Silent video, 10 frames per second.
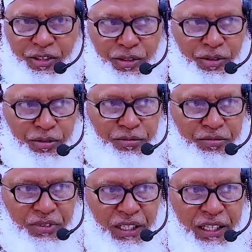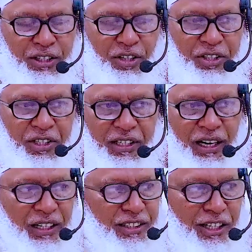তো এই কথাটা
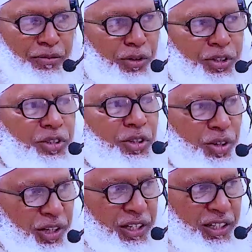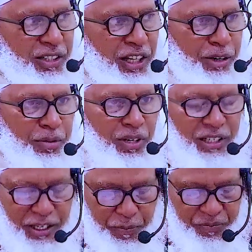আল্লাহ তালা পছন্দ করেননি যার ফলে